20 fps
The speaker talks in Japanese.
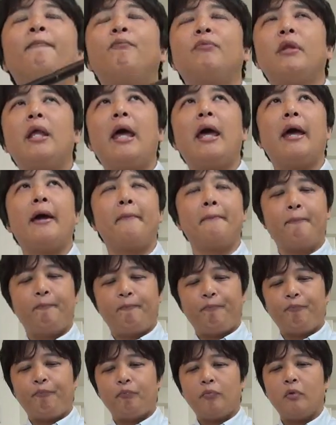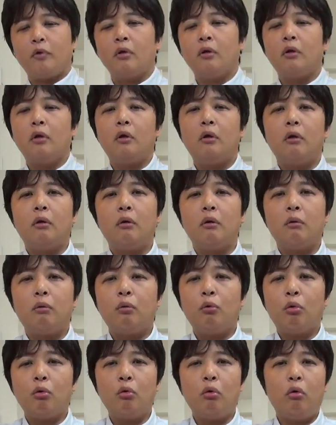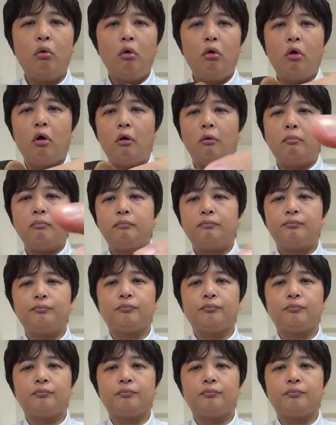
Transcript: で、ここを、